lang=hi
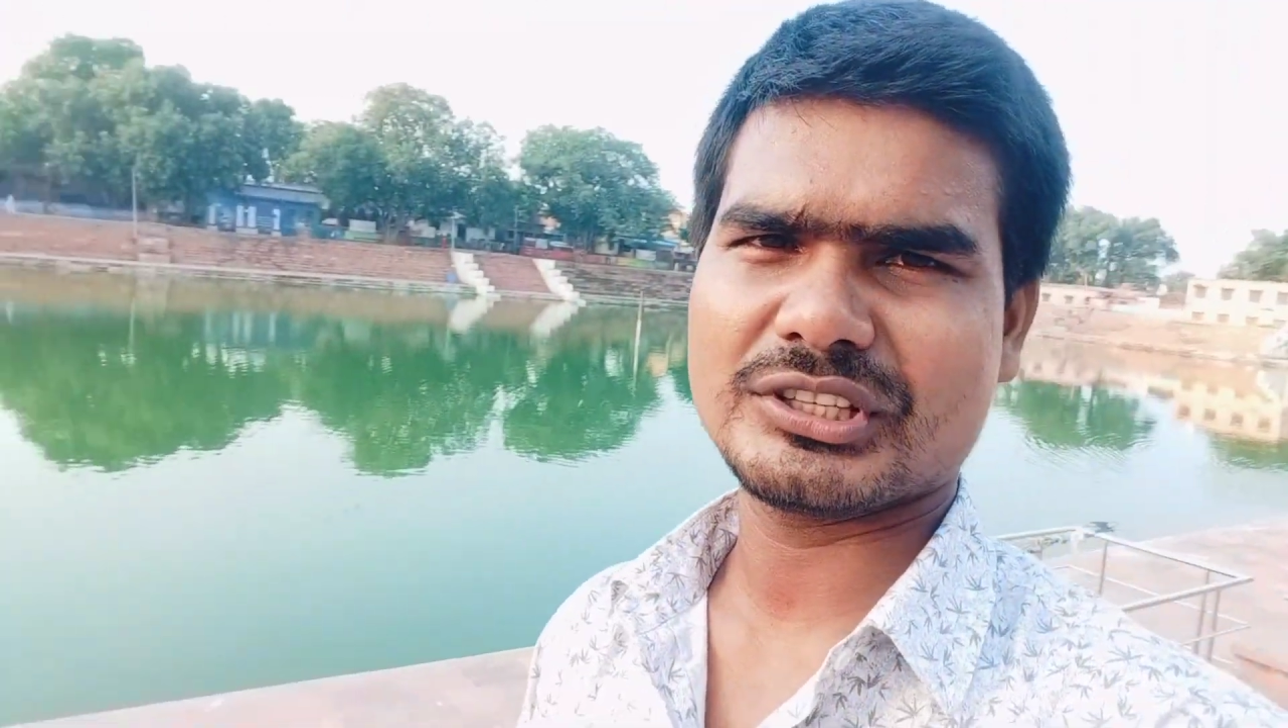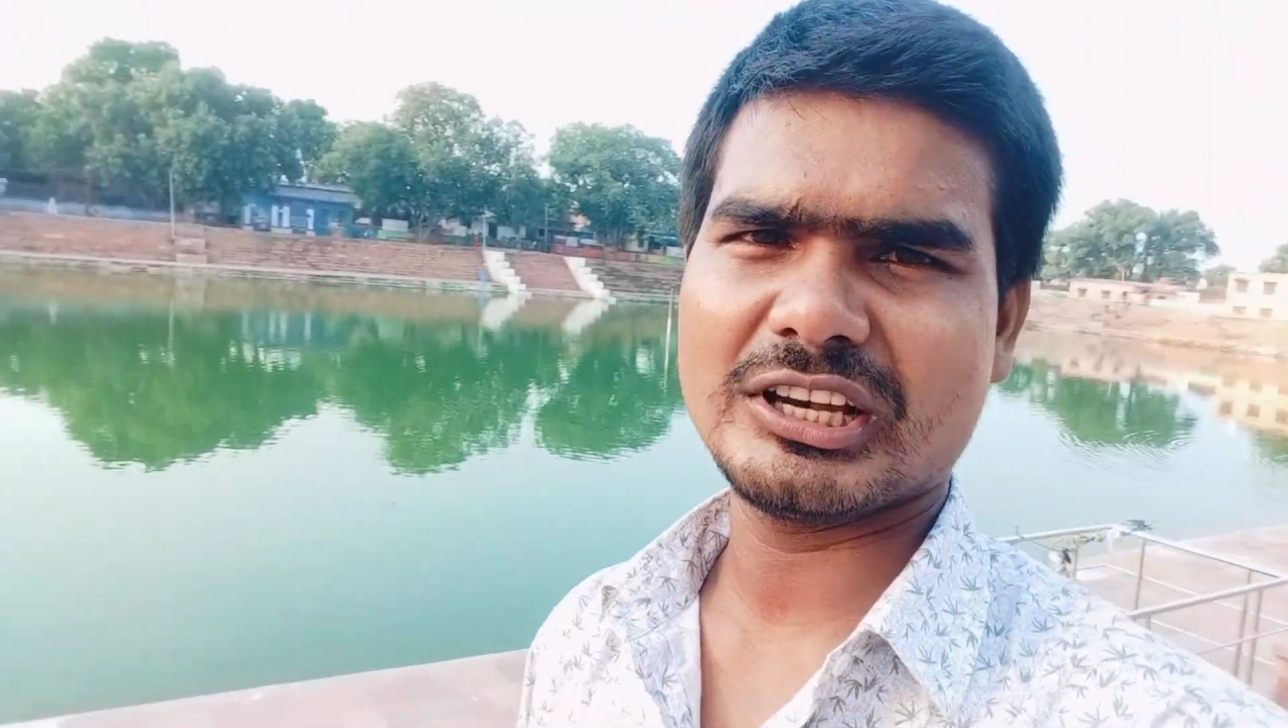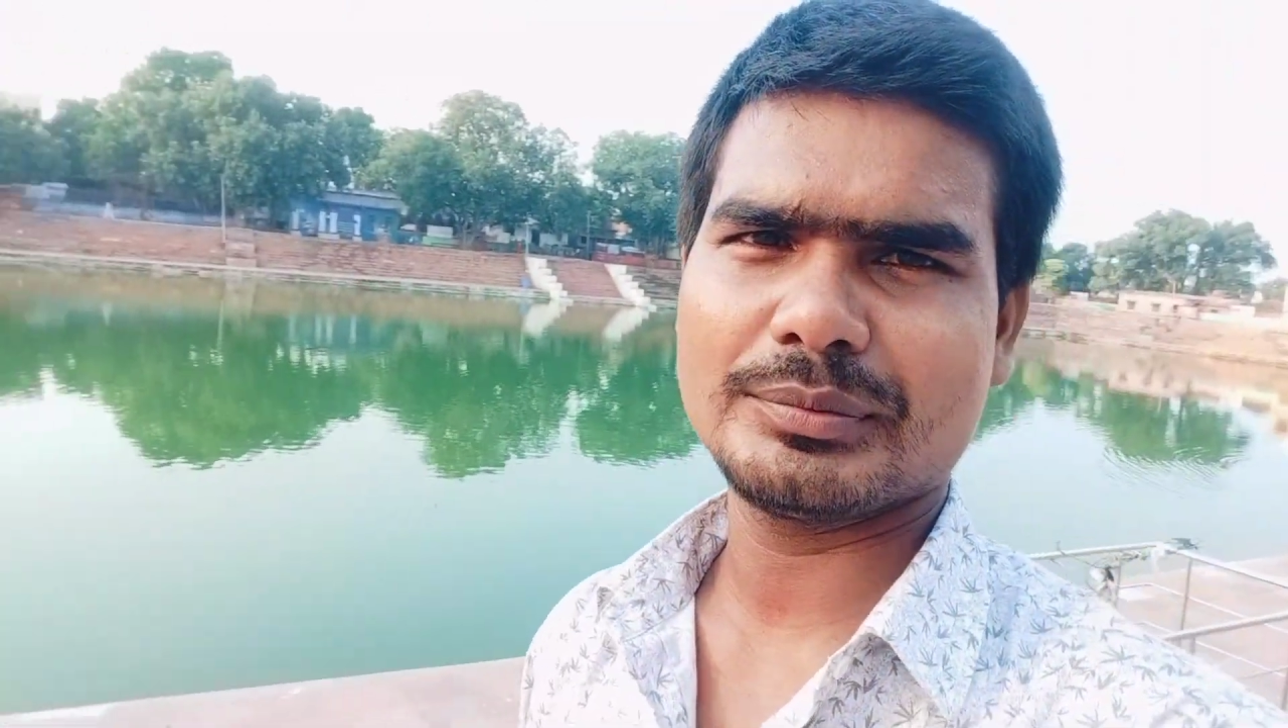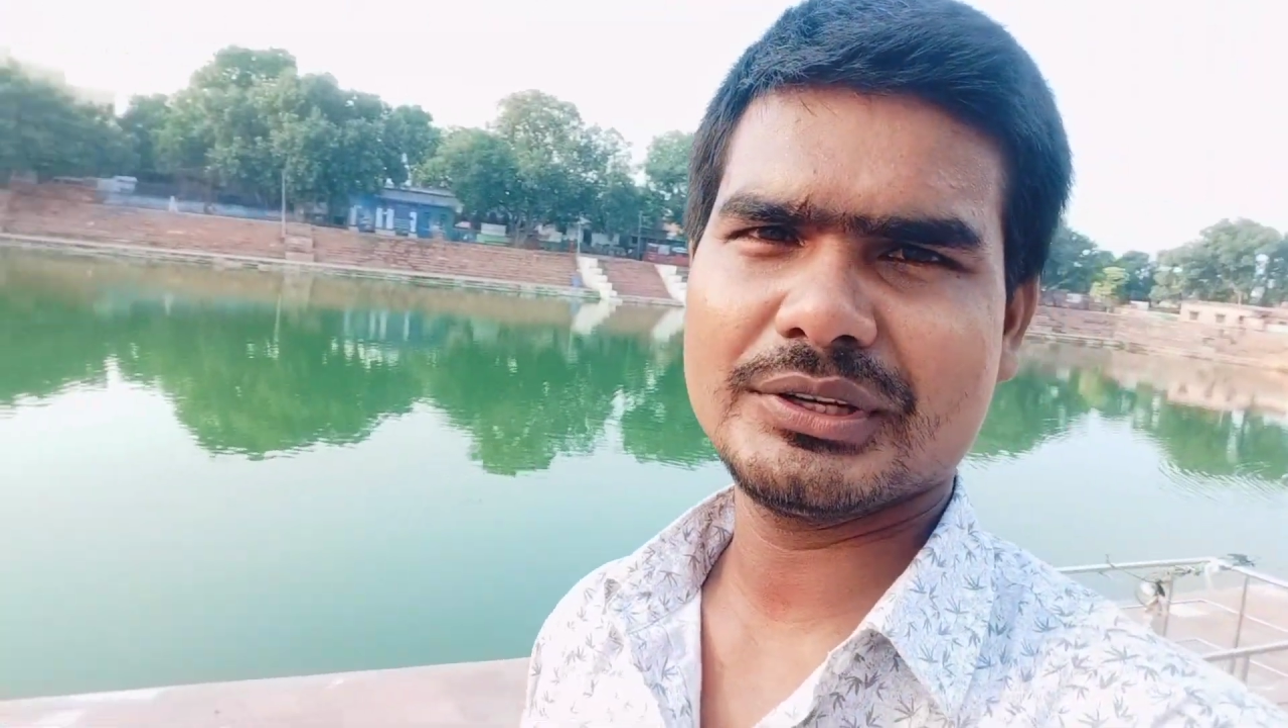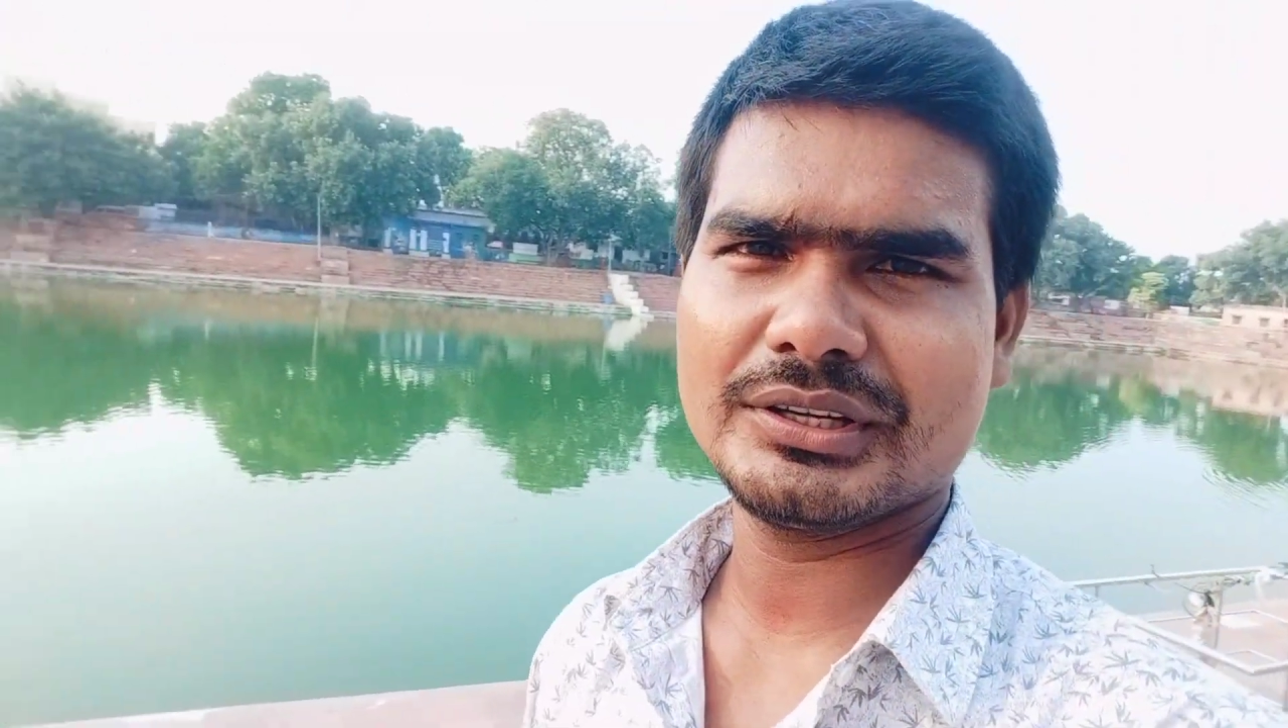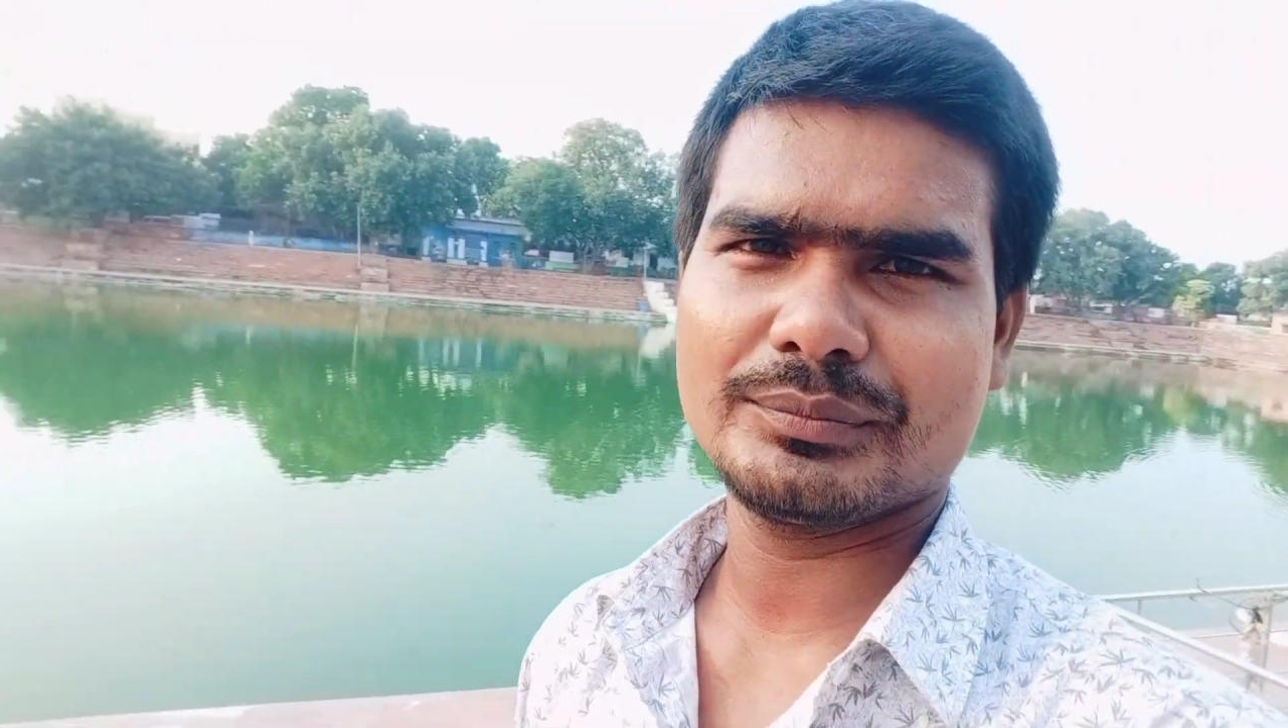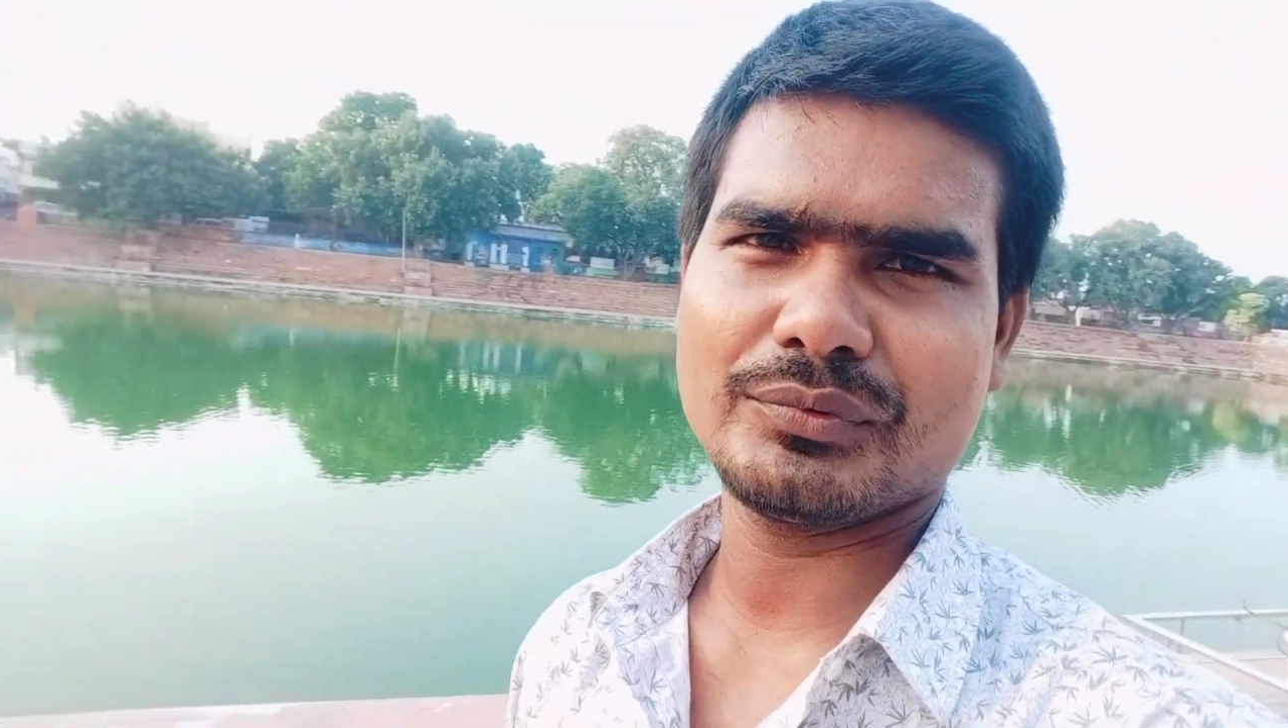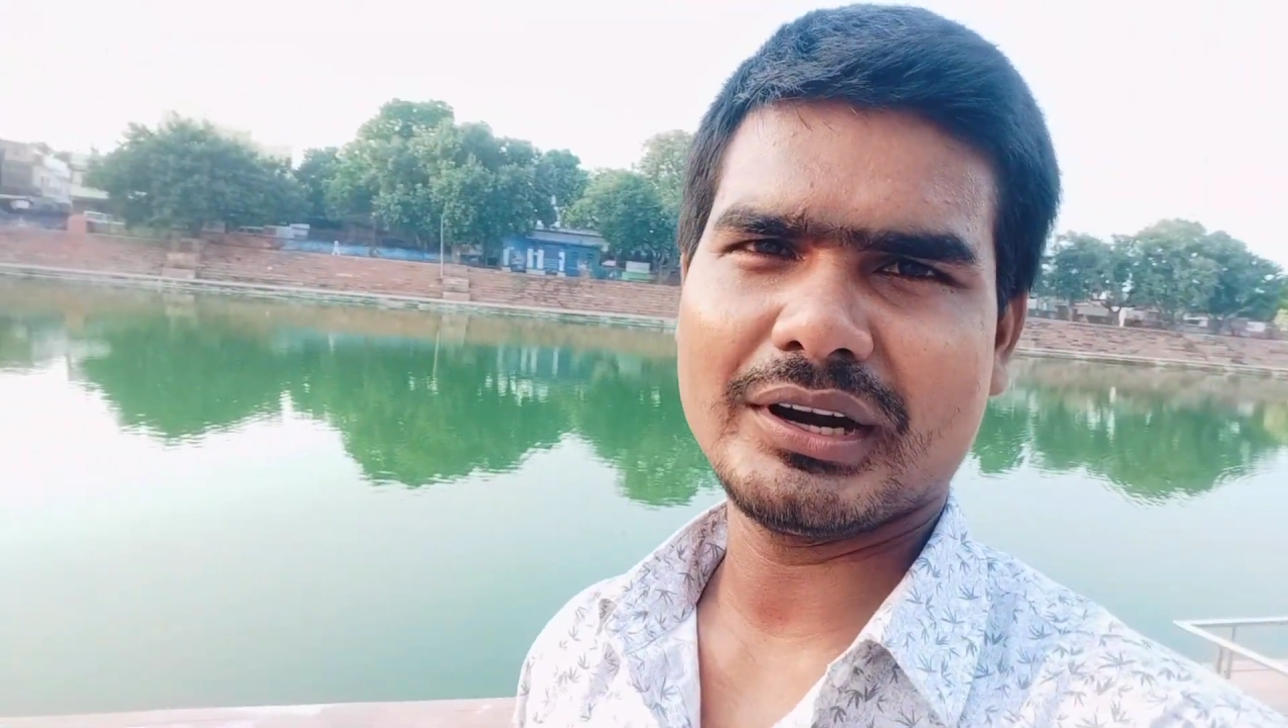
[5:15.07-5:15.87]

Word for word: सेल्फी